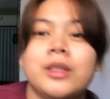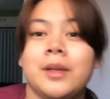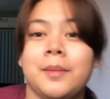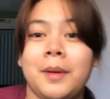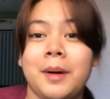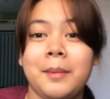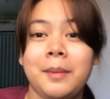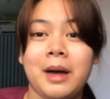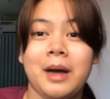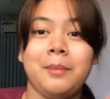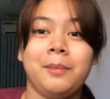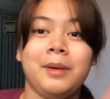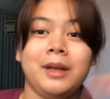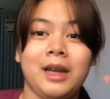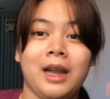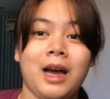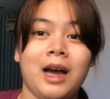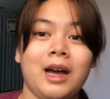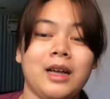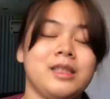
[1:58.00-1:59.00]
baba pa
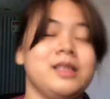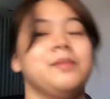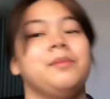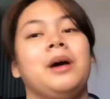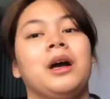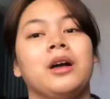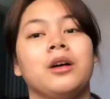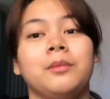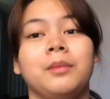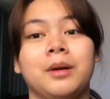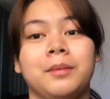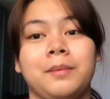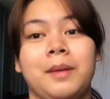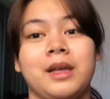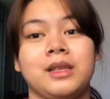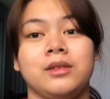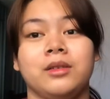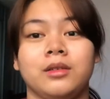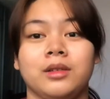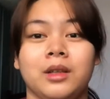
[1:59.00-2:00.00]
lang kasi bago
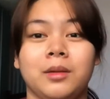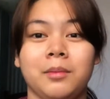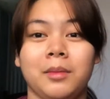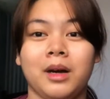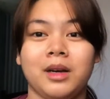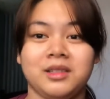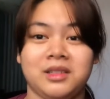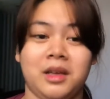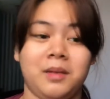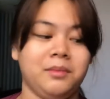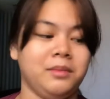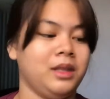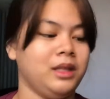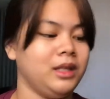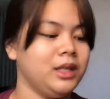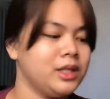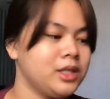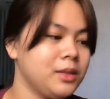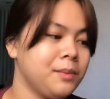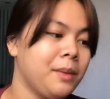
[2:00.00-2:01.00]
magpasok ng mga something
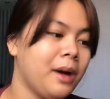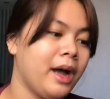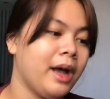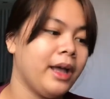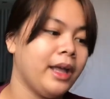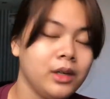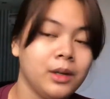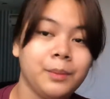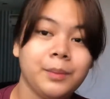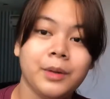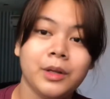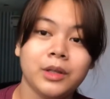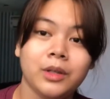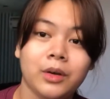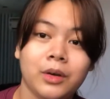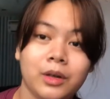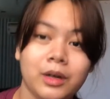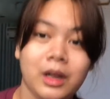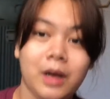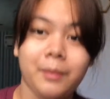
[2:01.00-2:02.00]
dito sa bahay. Yung
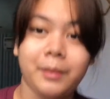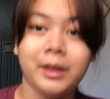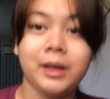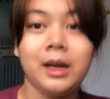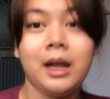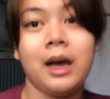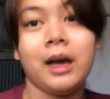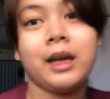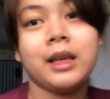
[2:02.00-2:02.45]
protocol namin, lagi